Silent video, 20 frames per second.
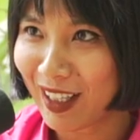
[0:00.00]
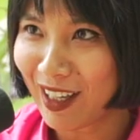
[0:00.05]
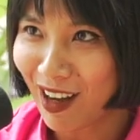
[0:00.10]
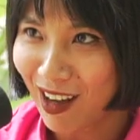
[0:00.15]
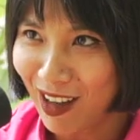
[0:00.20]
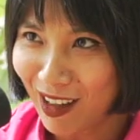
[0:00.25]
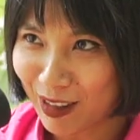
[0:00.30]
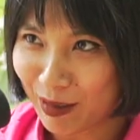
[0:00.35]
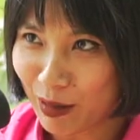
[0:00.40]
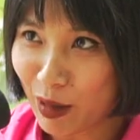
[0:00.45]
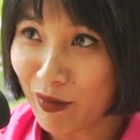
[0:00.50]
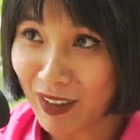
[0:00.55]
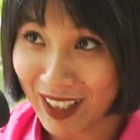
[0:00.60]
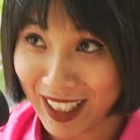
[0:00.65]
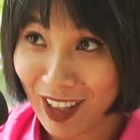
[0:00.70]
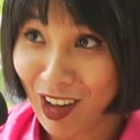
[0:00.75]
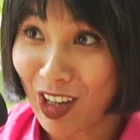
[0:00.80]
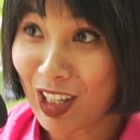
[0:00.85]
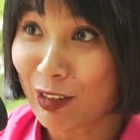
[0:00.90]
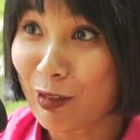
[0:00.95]
cái đó đúng không và
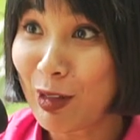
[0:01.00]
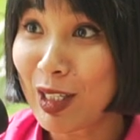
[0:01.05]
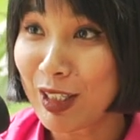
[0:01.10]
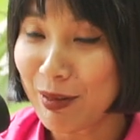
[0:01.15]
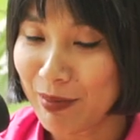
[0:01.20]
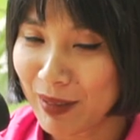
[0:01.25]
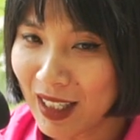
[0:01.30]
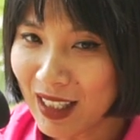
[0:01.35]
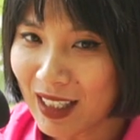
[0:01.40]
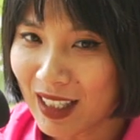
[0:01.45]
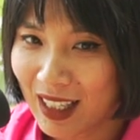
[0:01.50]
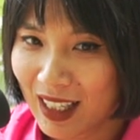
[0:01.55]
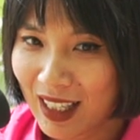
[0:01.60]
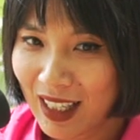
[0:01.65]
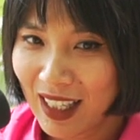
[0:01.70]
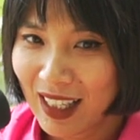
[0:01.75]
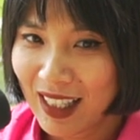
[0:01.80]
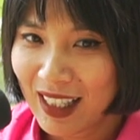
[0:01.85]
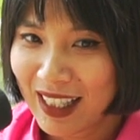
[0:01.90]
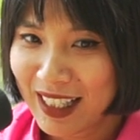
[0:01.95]
cái đó là cái quan trọng nhất
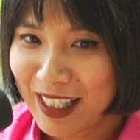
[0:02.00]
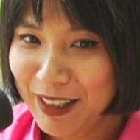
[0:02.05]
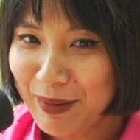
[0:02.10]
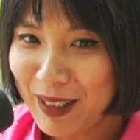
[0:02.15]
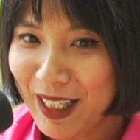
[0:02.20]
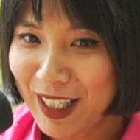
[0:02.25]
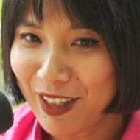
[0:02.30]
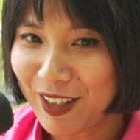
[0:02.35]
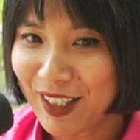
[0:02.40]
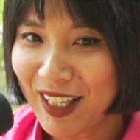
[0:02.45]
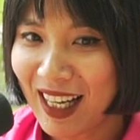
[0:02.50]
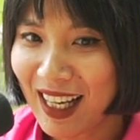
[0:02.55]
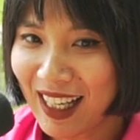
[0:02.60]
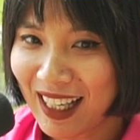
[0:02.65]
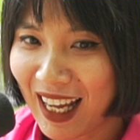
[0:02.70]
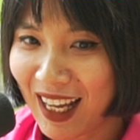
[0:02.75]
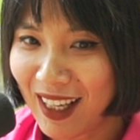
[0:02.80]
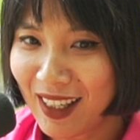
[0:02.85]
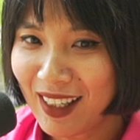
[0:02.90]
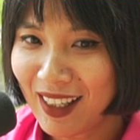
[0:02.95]
thế nhưng bây giờ nó sẽ là
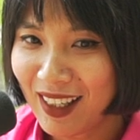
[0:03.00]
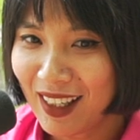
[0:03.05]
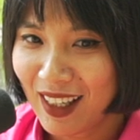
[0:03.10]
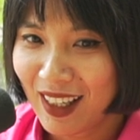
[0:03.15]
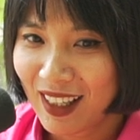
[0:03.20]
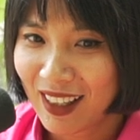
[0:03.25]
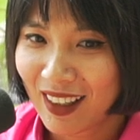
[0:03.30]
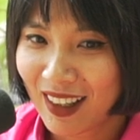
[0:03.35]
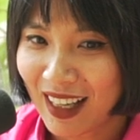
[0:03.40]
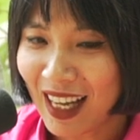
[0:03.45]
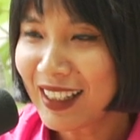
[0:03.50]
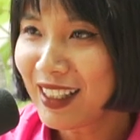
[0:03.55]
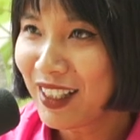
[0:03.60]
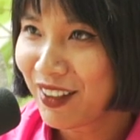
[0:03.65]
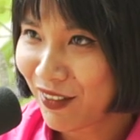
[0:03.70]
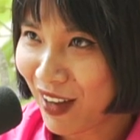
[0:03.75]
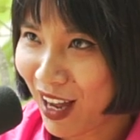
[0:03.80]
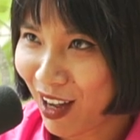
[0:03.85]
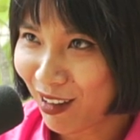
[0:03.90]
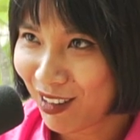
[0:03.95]
cái người khác
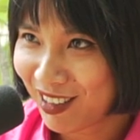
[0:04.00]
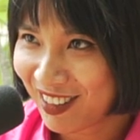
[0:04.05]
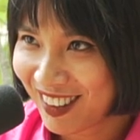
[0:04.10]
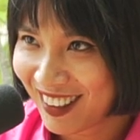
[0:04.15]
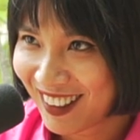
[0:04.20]
nhìn vào